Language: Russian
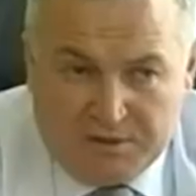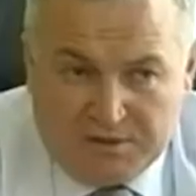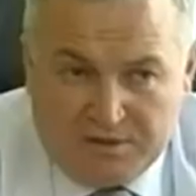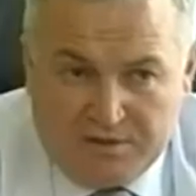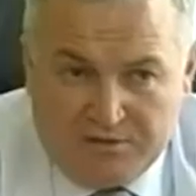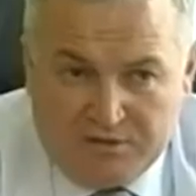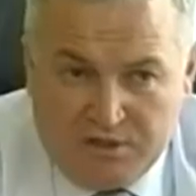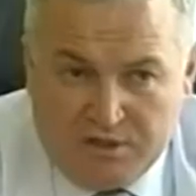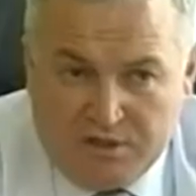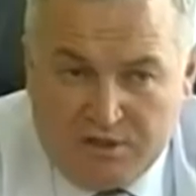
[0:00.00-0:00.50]

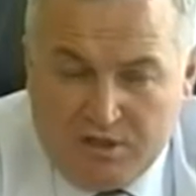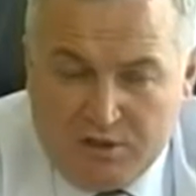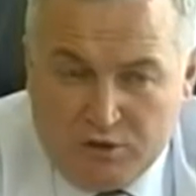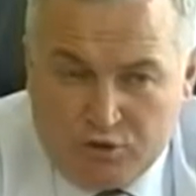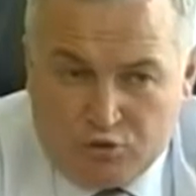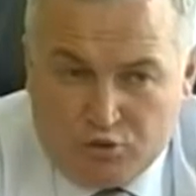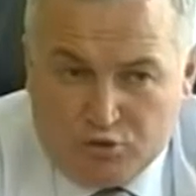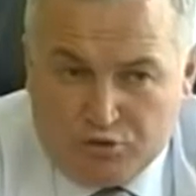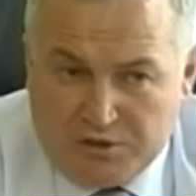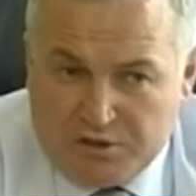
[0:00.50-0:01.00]
поставщики
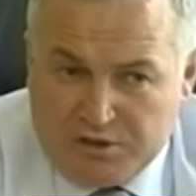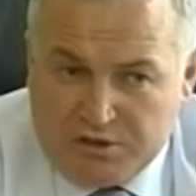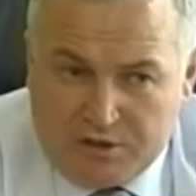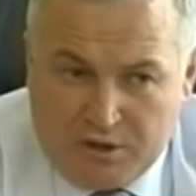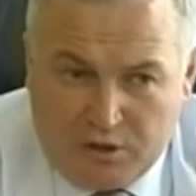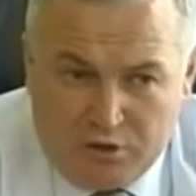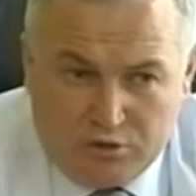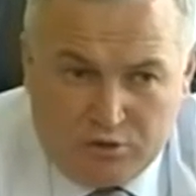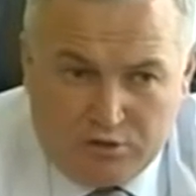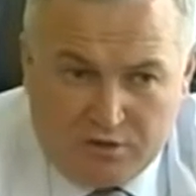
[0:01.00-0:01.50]
ресурса
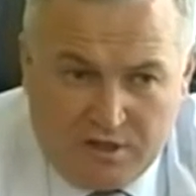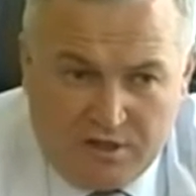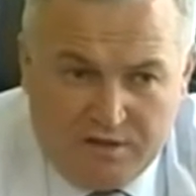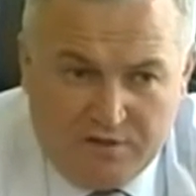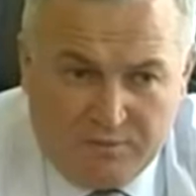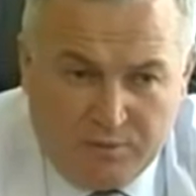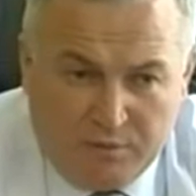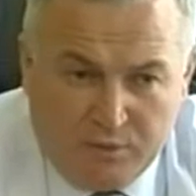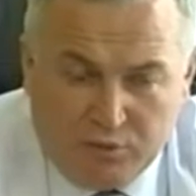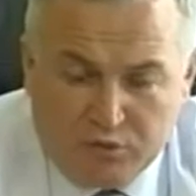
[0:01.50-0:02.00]
считают, что
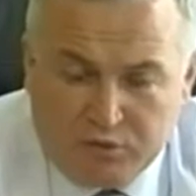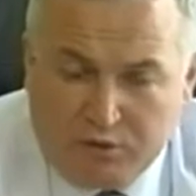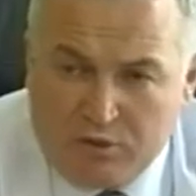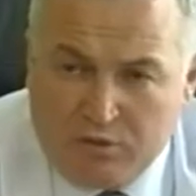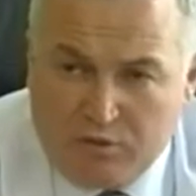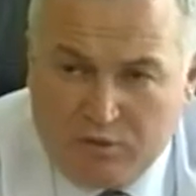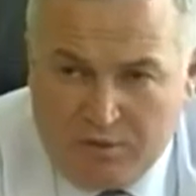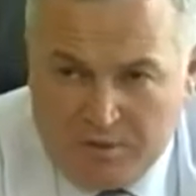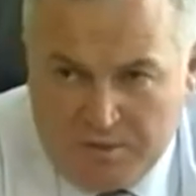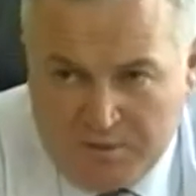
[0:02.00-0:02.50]
тариф был
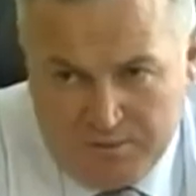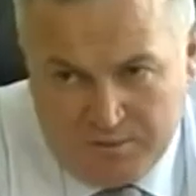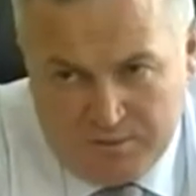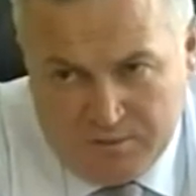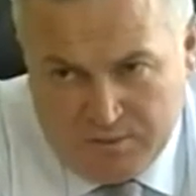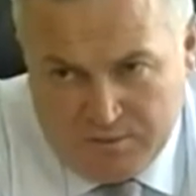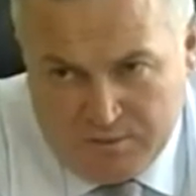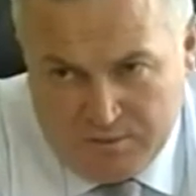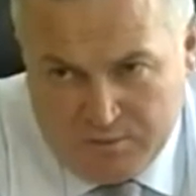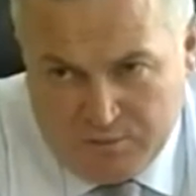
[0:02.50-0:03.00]
установлен
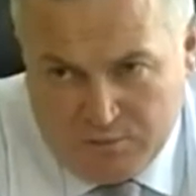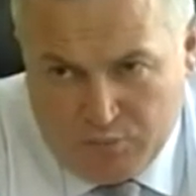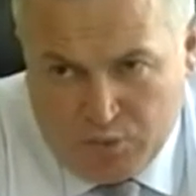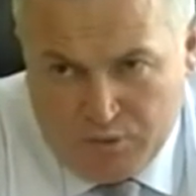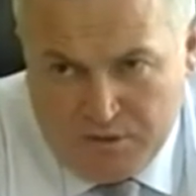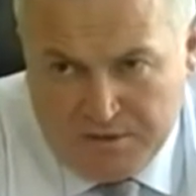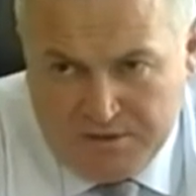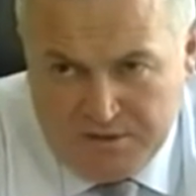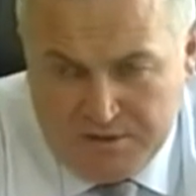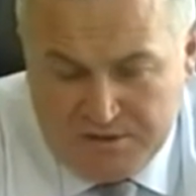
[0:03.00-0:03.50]
э,
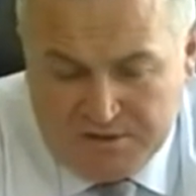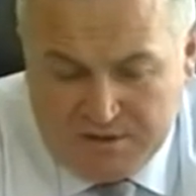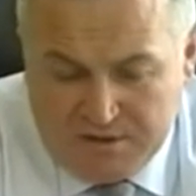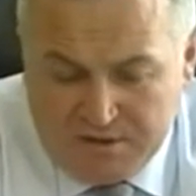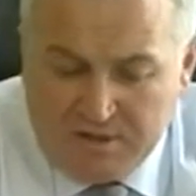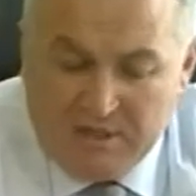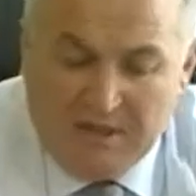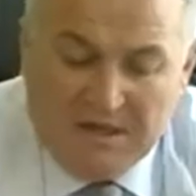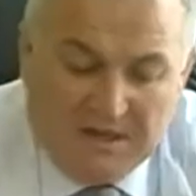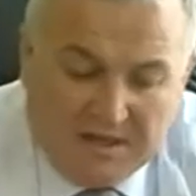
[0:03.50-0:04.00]
более
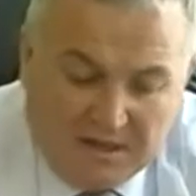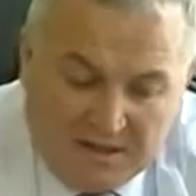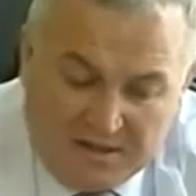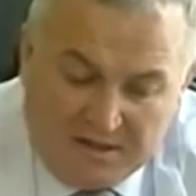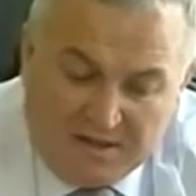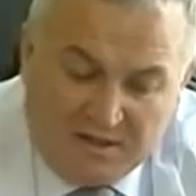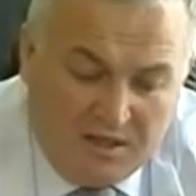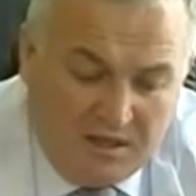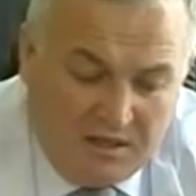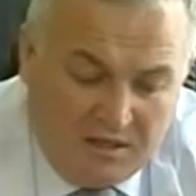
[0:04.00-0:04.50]
низкий,
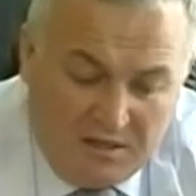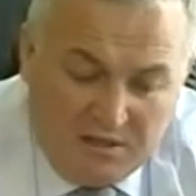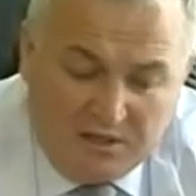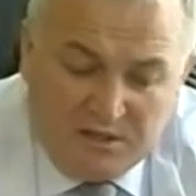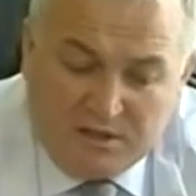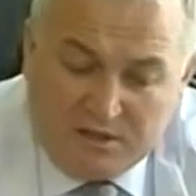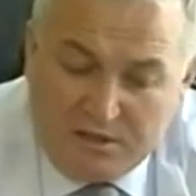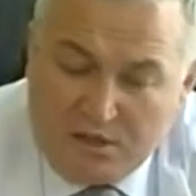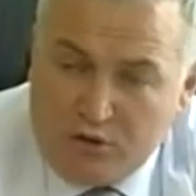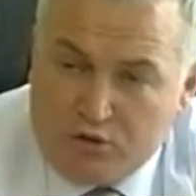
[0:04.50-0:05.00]
хотя я
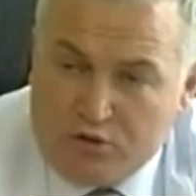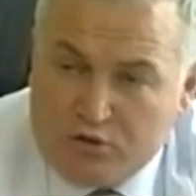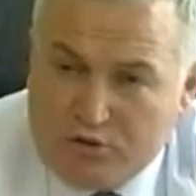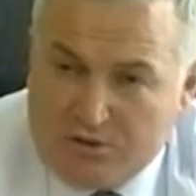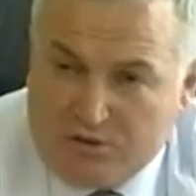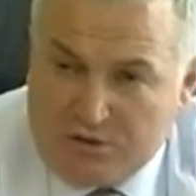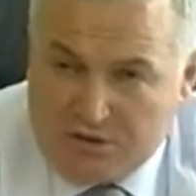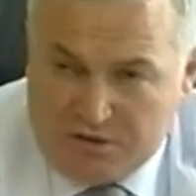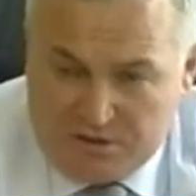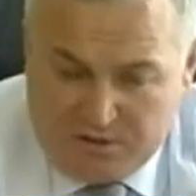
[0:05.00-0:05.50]
считаю,
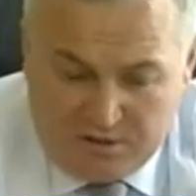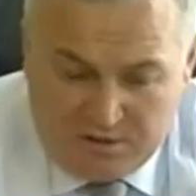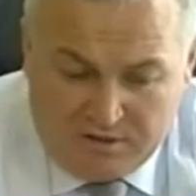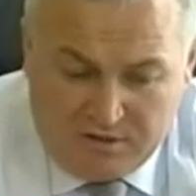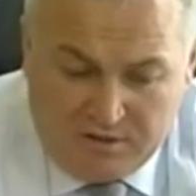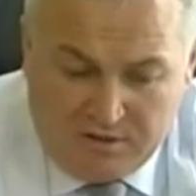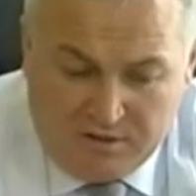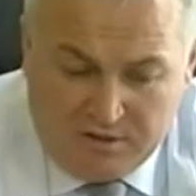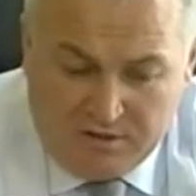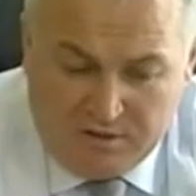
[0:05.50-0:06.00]
что наша
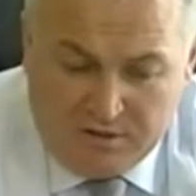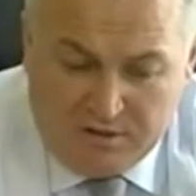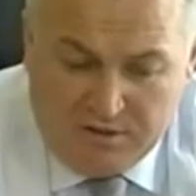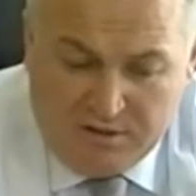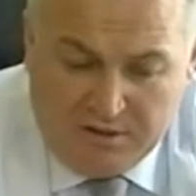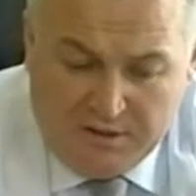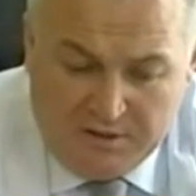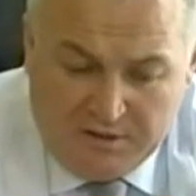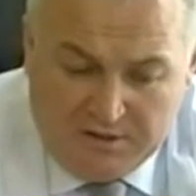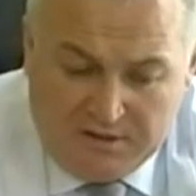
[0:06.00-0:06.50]
э,
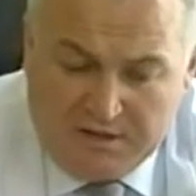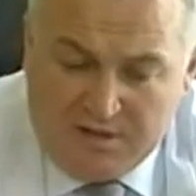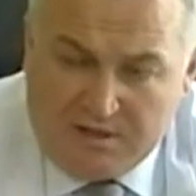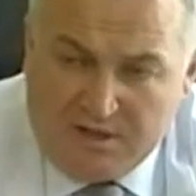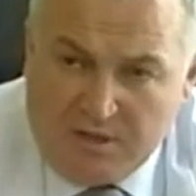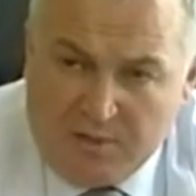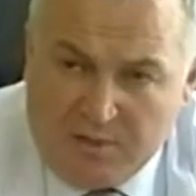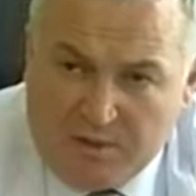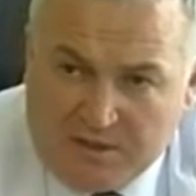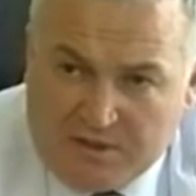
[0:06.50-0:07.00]

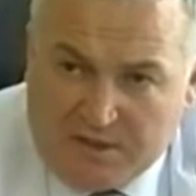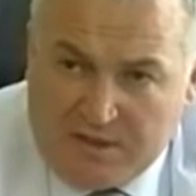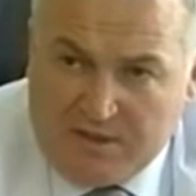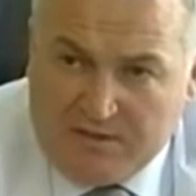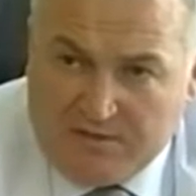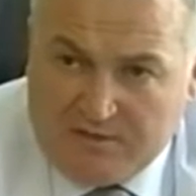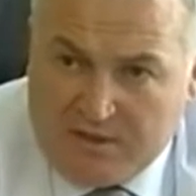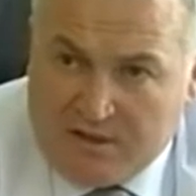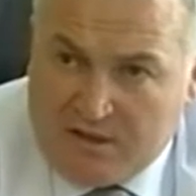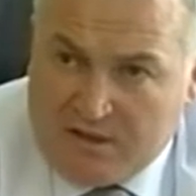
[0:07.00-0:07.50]
система
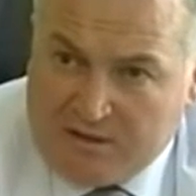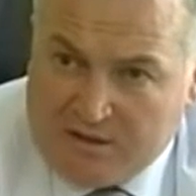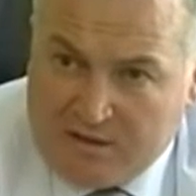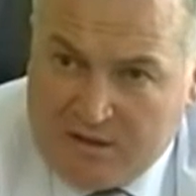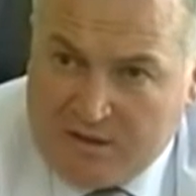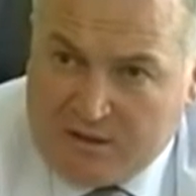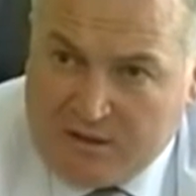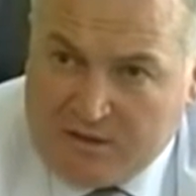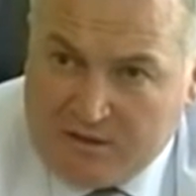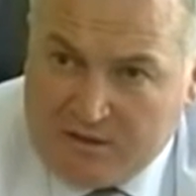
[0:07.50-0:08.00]
тарифная,
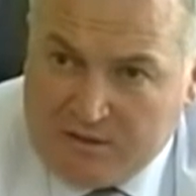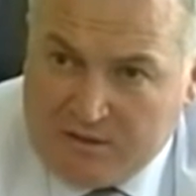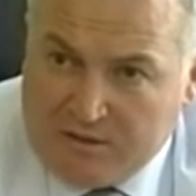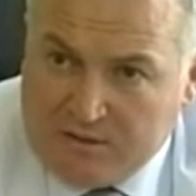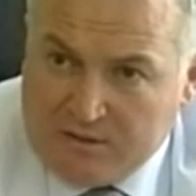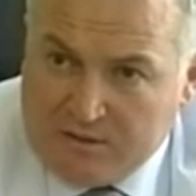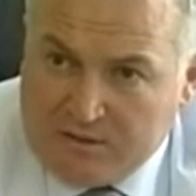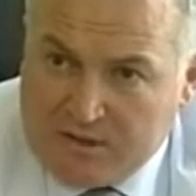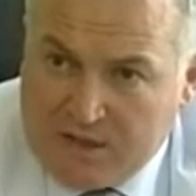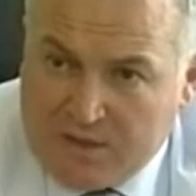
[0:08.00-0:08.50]
она
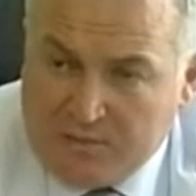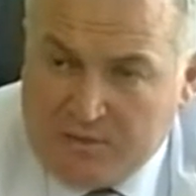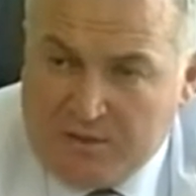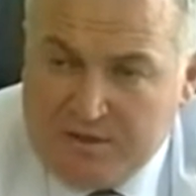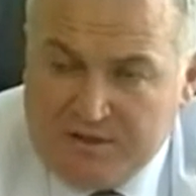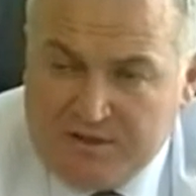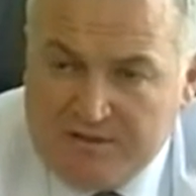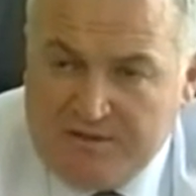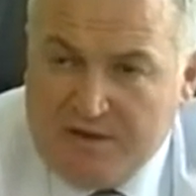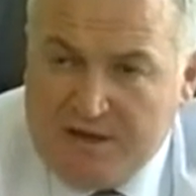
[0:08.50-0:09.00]
как
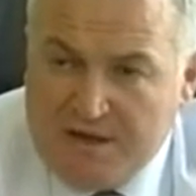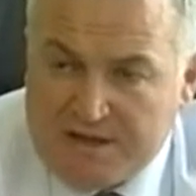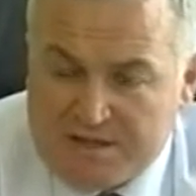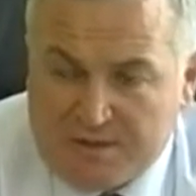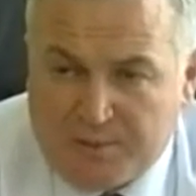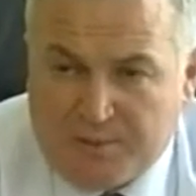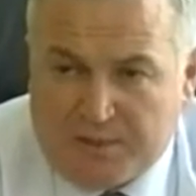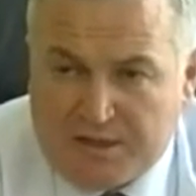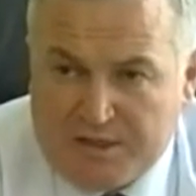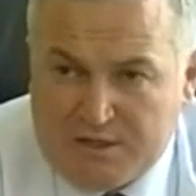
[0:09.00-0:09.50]
бы
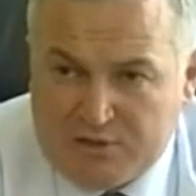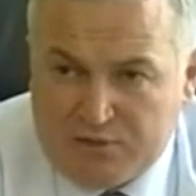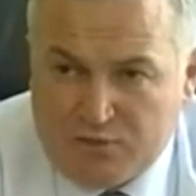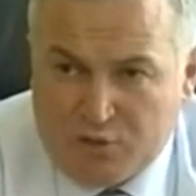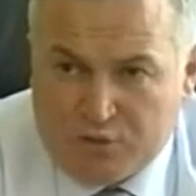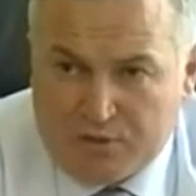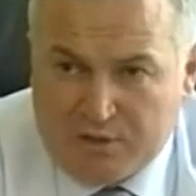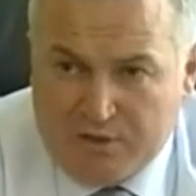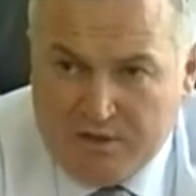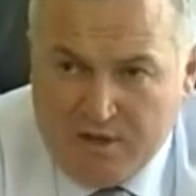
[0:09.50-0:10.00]
является
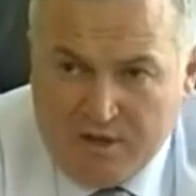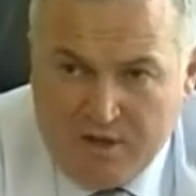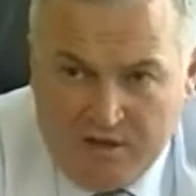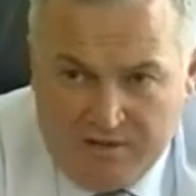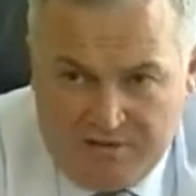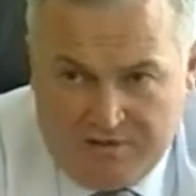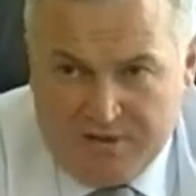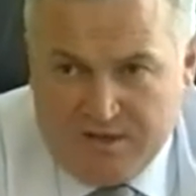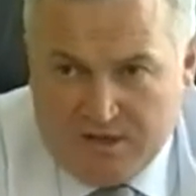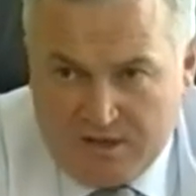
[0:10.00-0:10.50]
производной
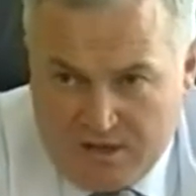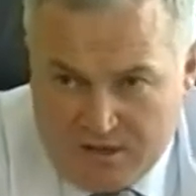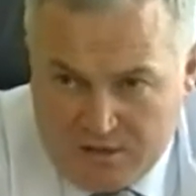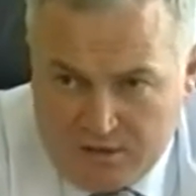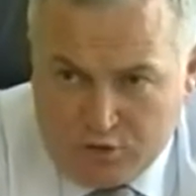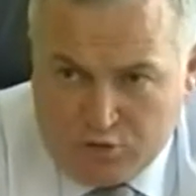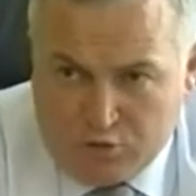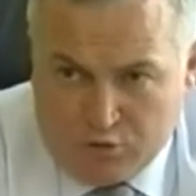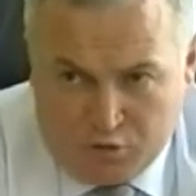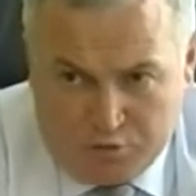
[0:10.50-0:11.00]

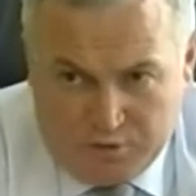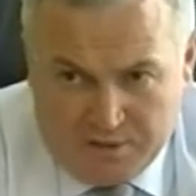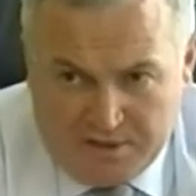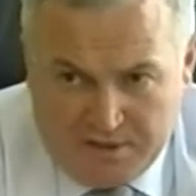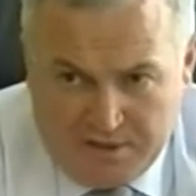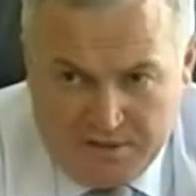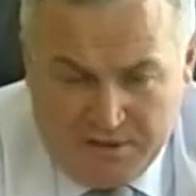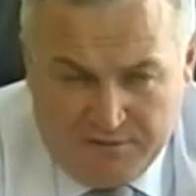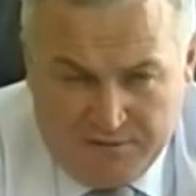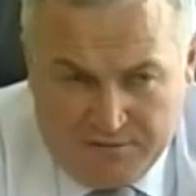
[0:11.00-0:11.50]
Федеральной службы
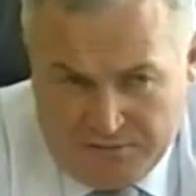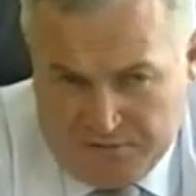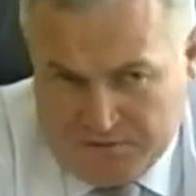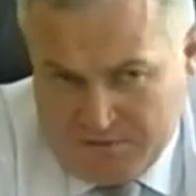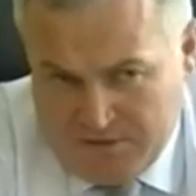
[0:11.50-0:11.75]
тарифов